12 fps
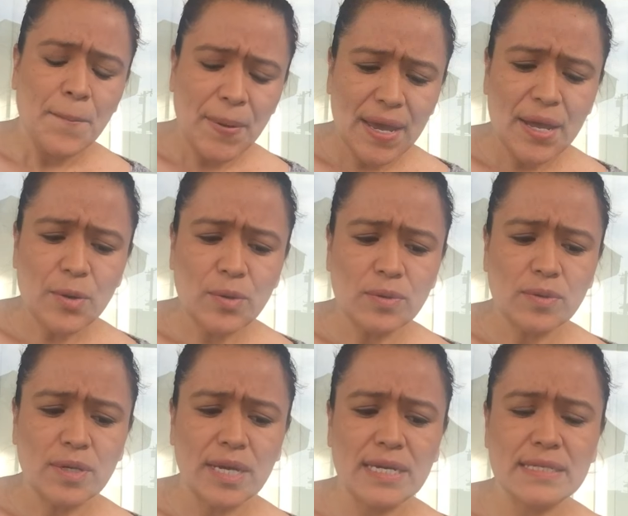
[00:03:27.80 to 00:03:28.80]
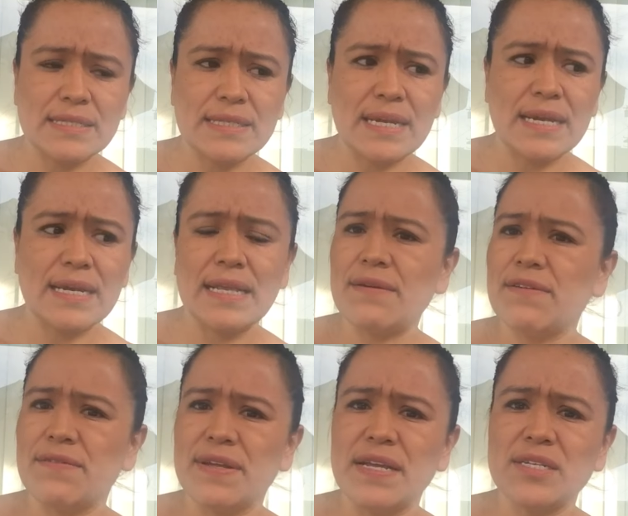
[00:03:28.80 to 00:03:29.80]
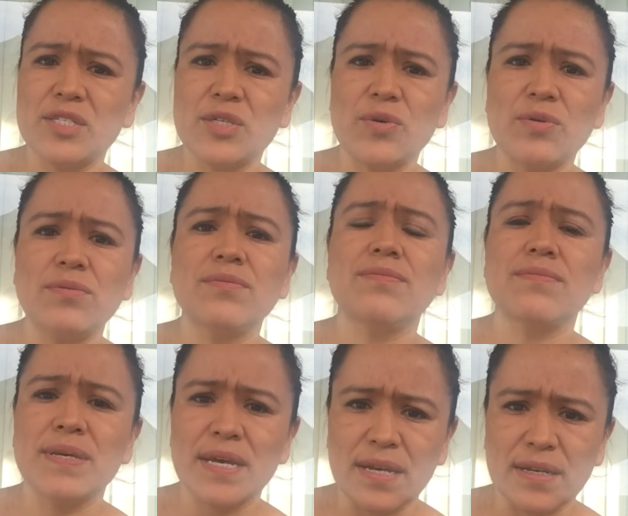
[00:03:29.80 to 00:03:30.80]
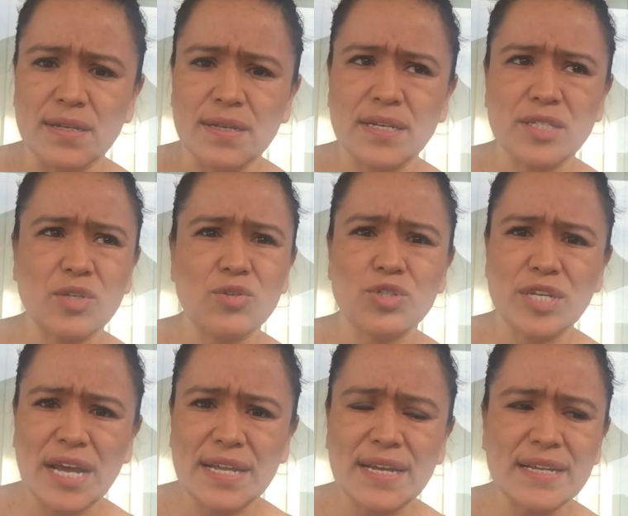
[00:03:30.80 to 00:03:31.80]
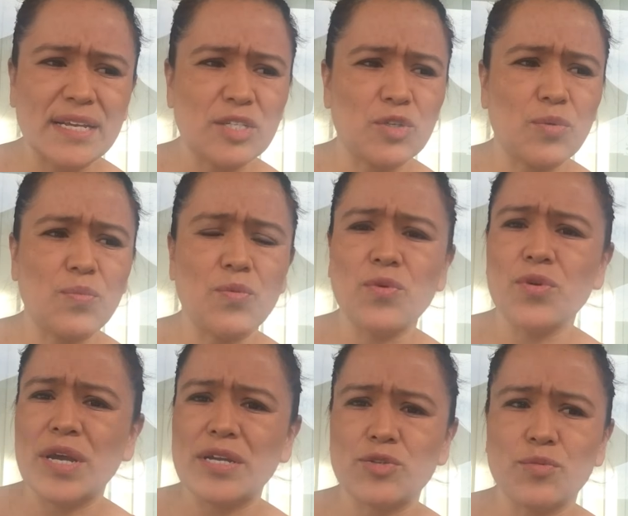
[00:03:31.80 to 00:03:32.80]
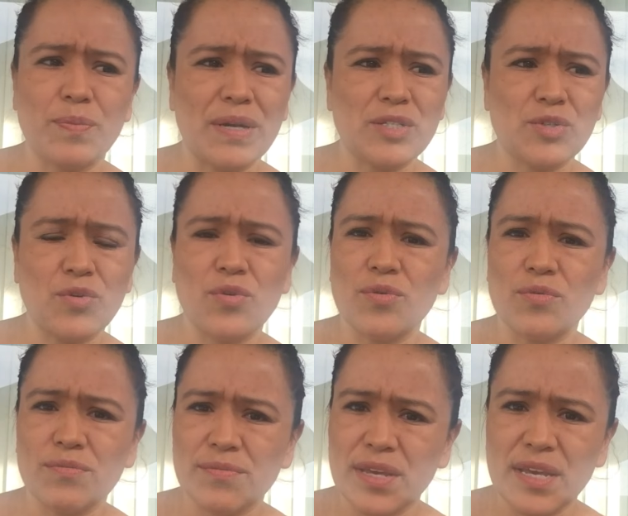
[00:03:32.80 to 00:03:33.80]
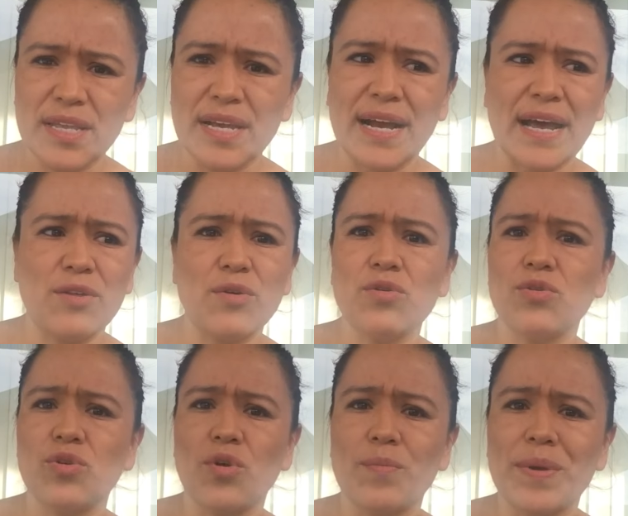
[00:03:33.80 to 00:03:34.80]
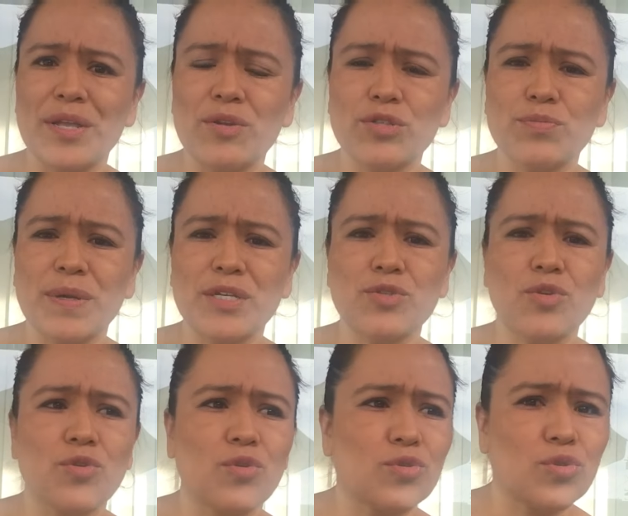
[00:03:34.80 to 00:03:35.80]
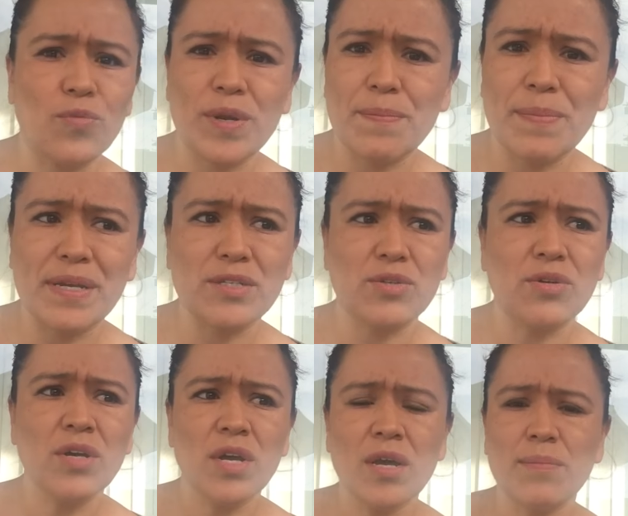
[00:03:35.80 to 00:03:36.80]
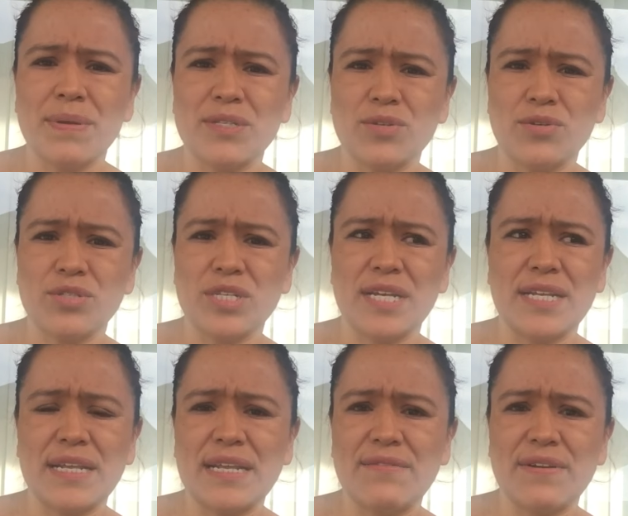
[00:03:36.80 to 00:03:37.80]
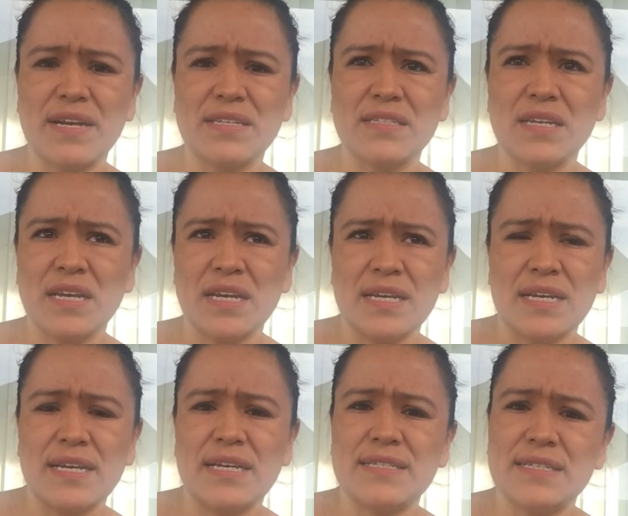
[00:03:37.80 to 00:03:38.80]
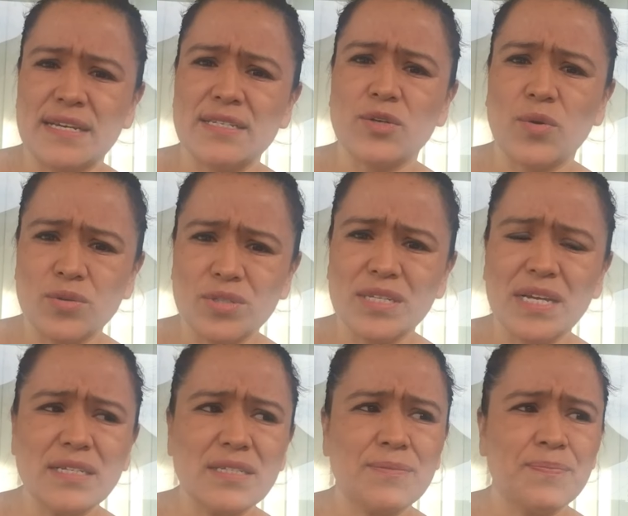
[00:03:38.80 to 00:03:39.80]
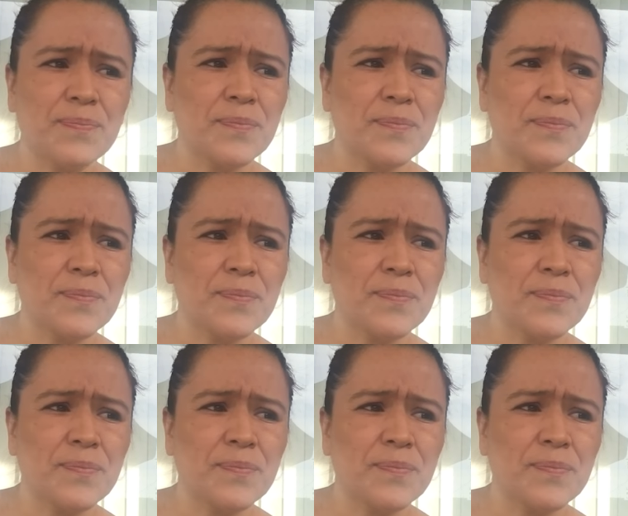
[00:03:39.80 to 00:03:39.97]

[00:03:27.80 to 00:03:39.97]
Pero este, la bebé nació bien, nació sana, nació muy en su peso indicado, no menos peso, no sobrepeso, pesó 7 libras 6 eh, onzas.